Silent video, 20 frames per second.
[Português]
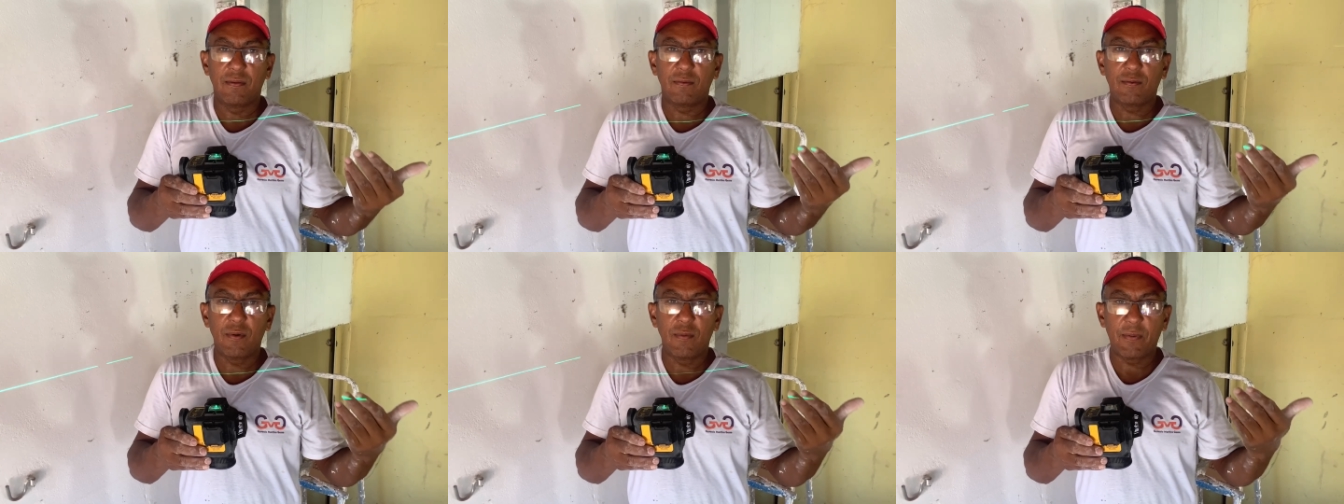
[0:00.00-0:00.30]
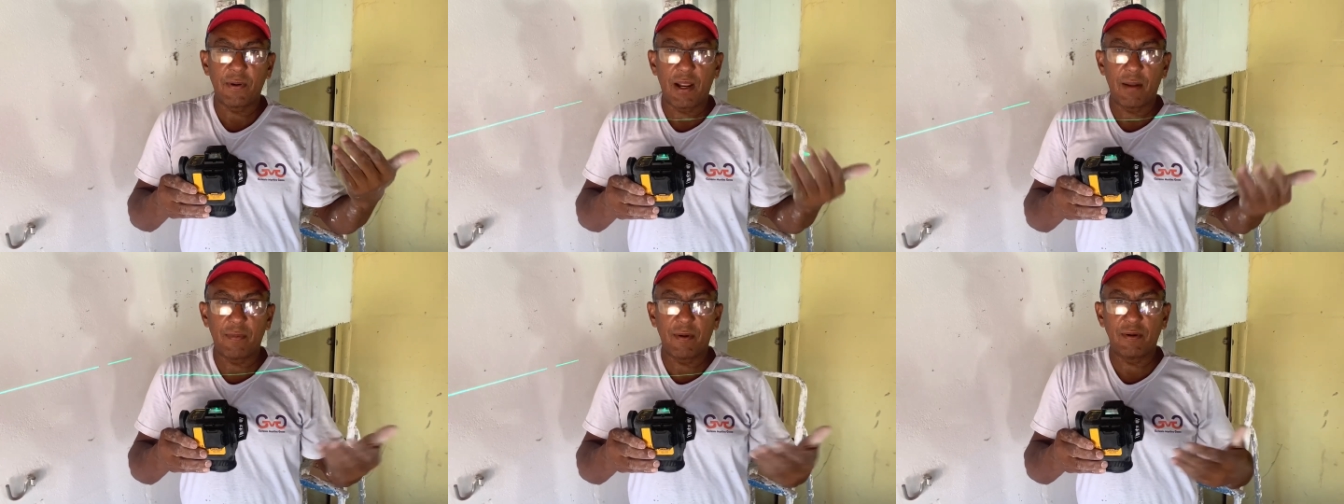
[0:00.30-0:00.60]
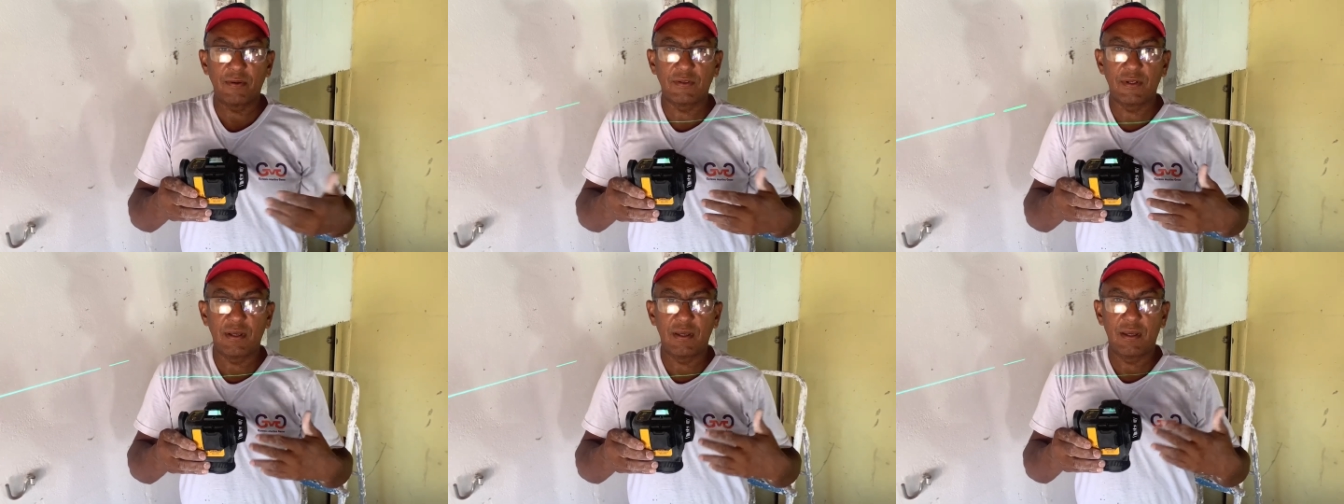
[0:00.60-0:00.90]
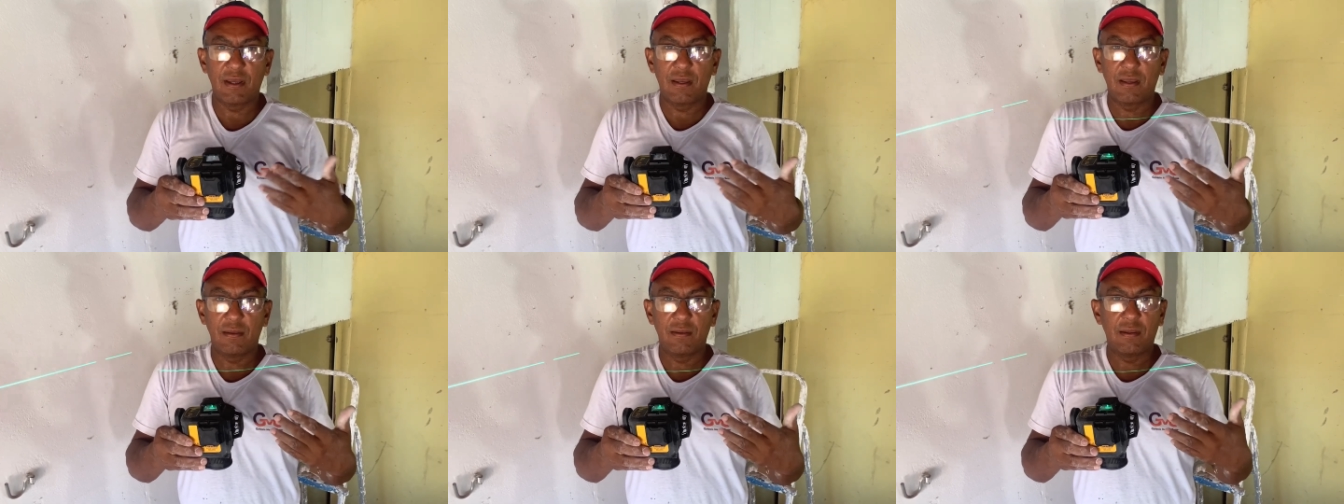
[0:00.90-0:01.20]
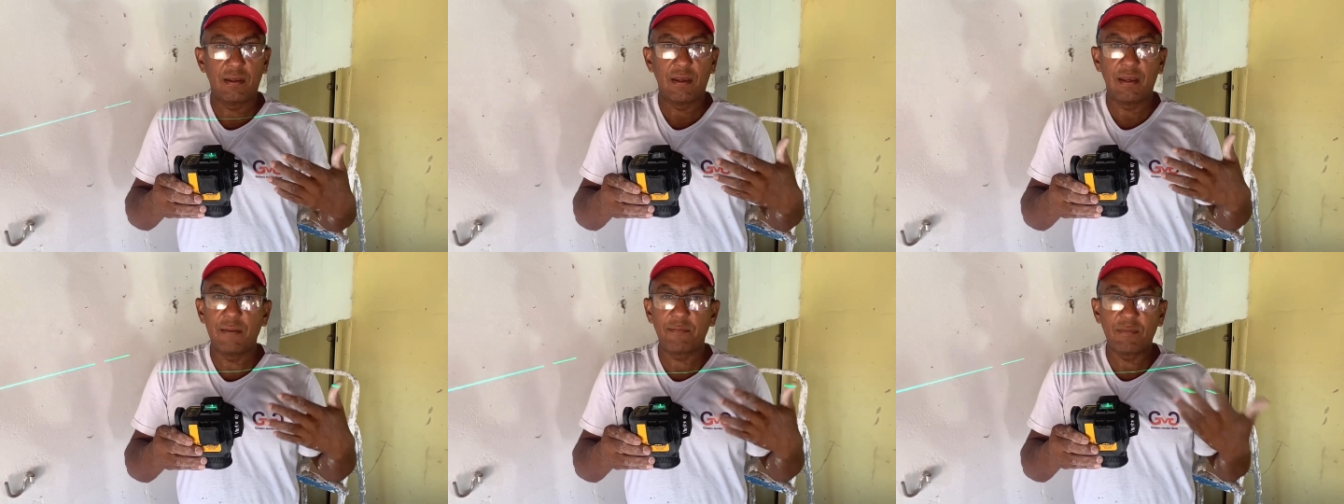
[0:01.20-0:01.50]
comprar para você
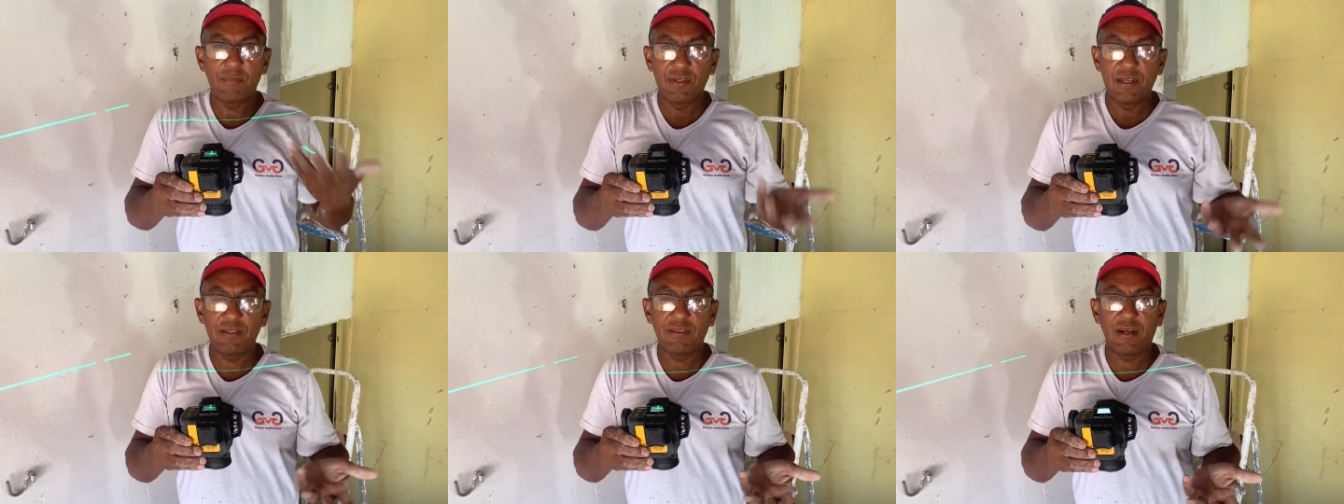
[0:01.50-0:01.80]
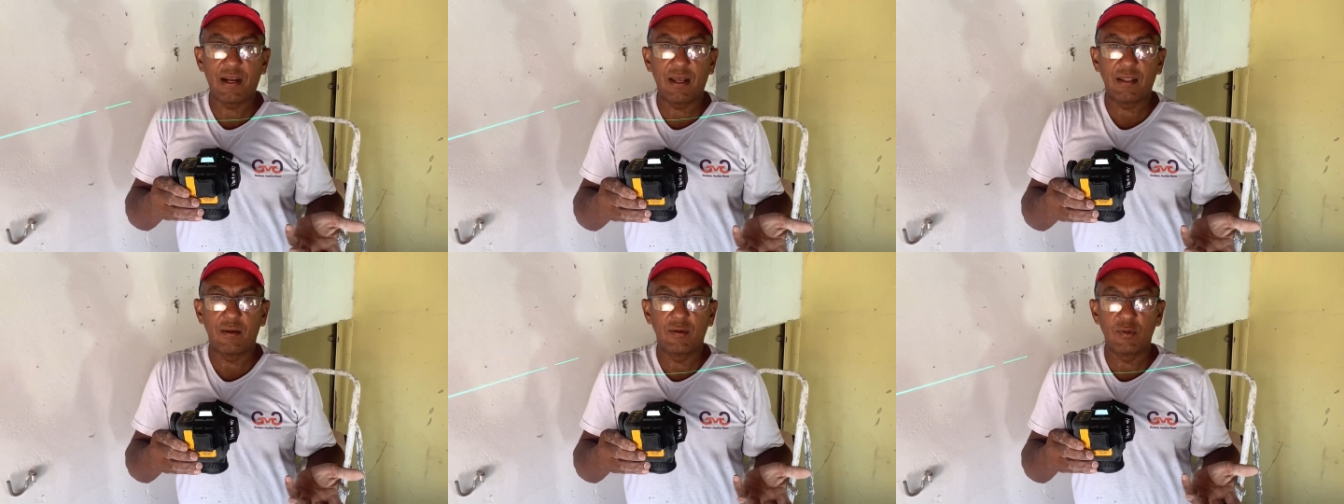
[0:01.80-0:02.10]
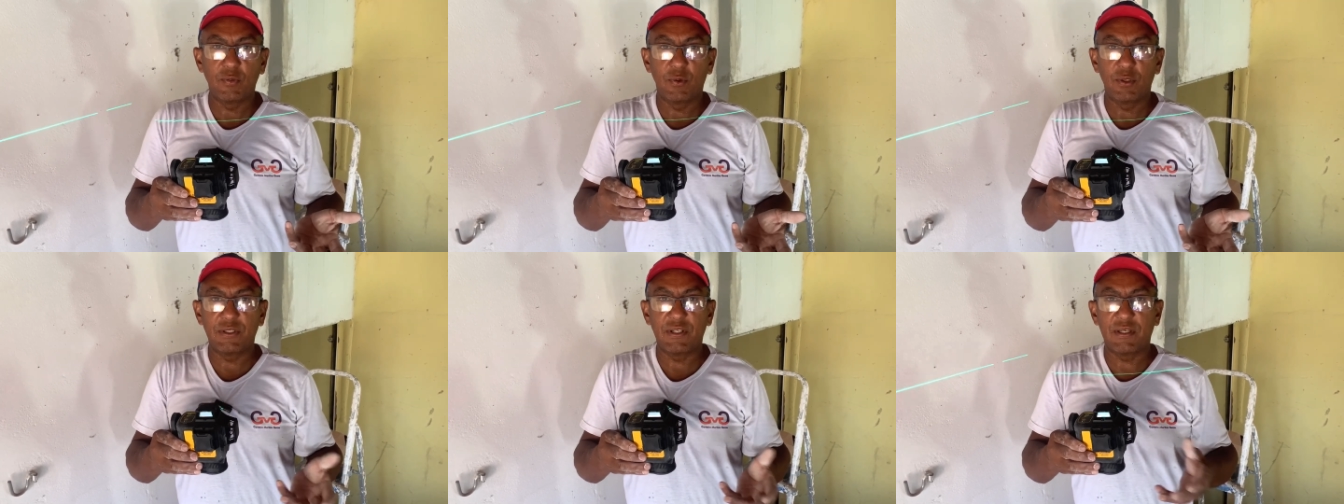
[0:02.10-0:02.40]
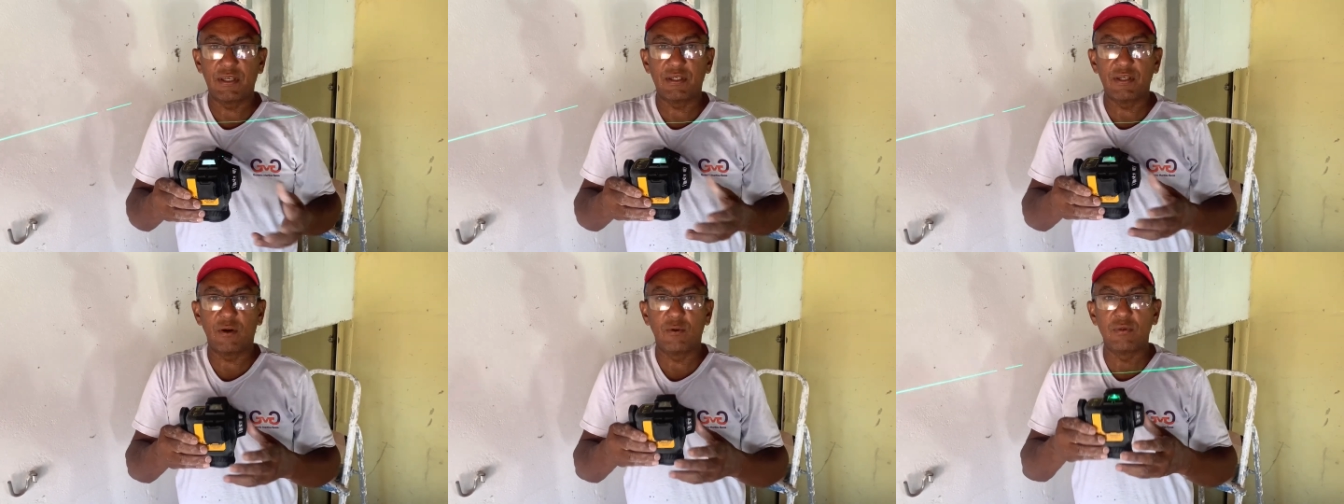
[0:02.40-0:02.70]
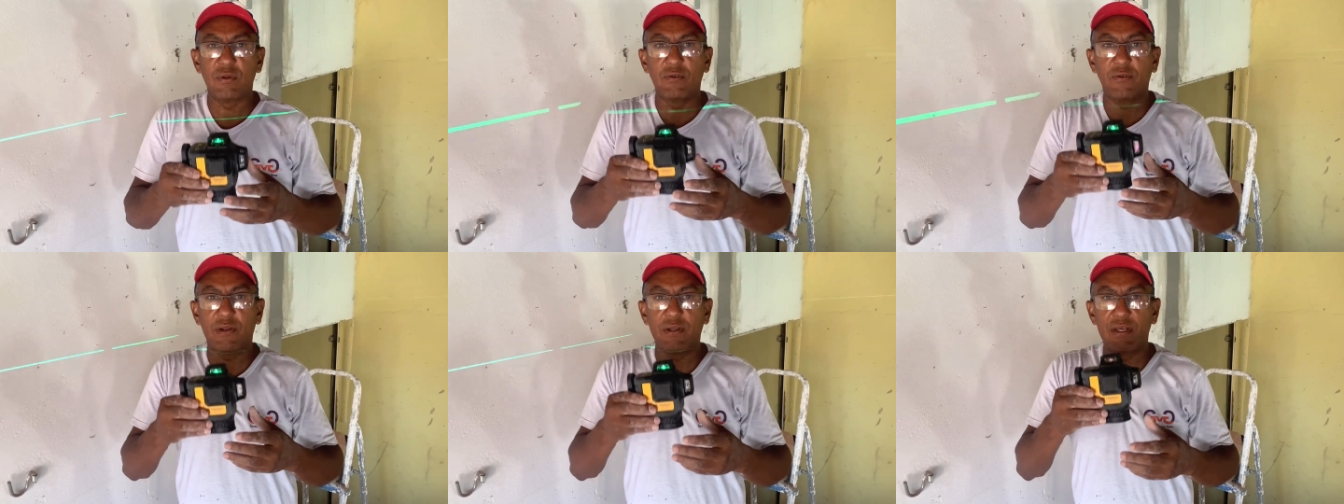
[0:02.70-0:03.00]
de entrada, vamos supor, isso aqui já é um
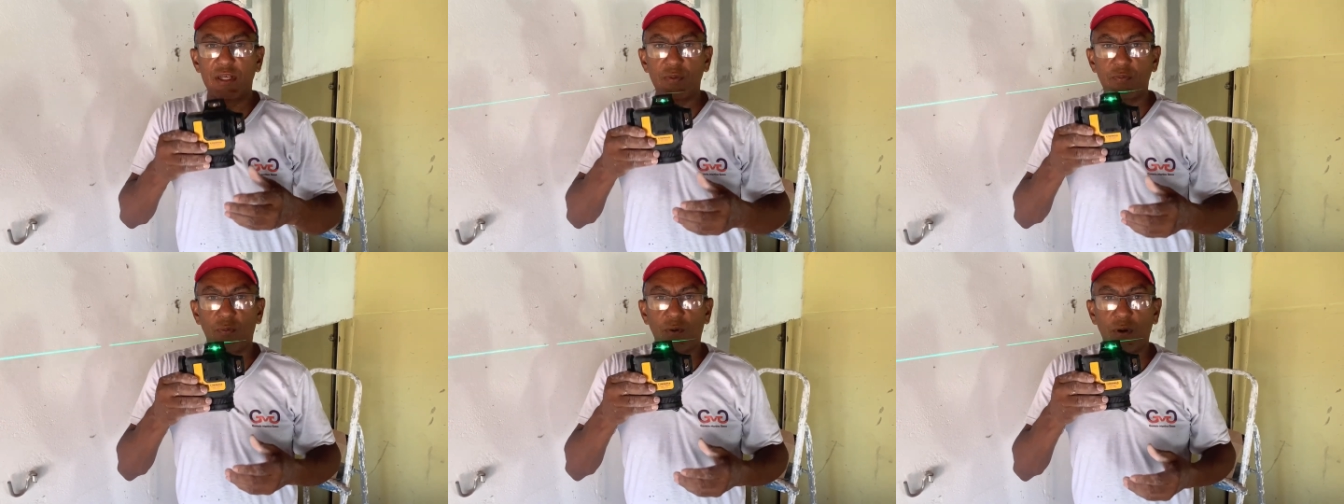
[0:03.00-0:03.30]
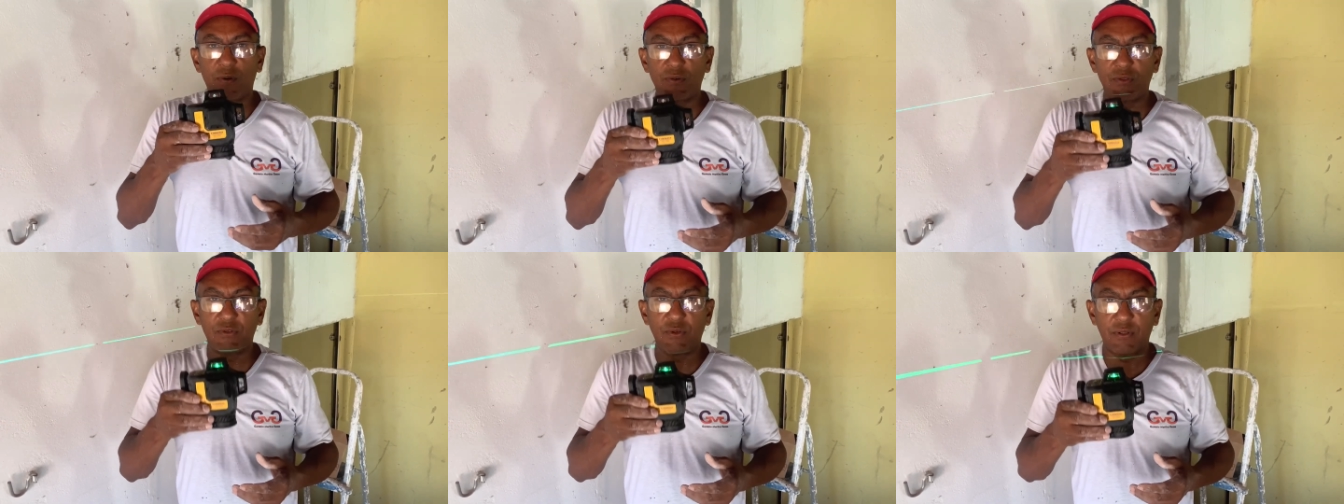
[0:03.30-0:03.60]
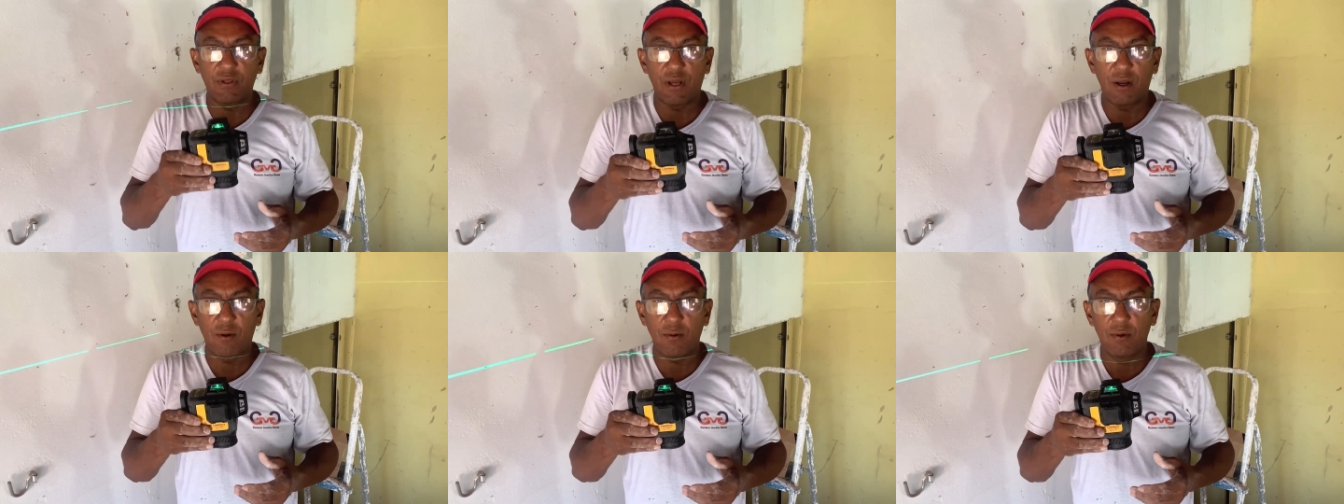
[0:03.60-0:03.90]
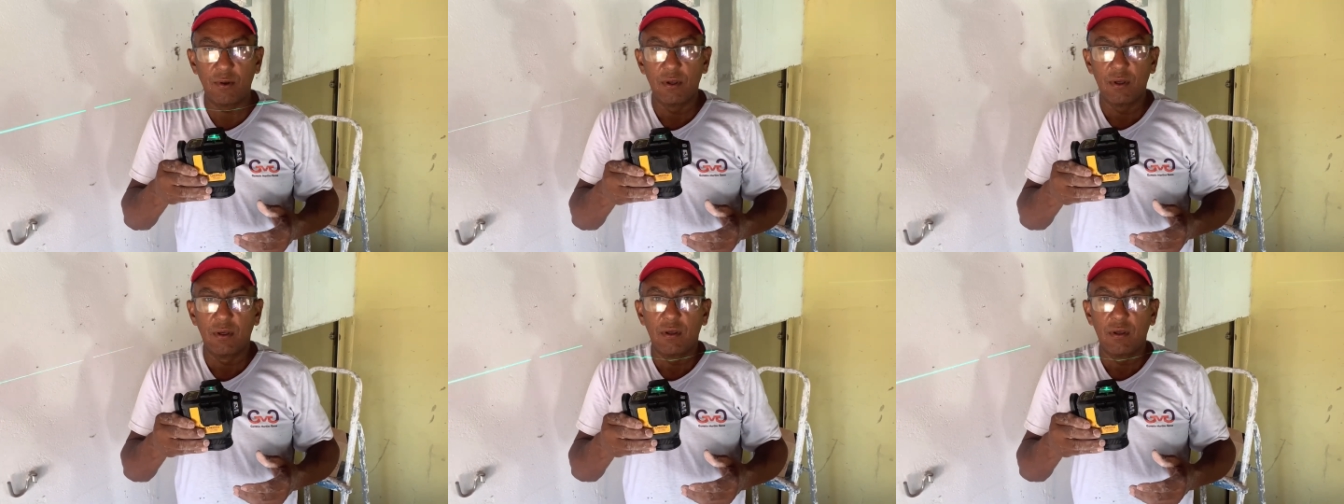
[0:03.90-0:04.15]
nível profissional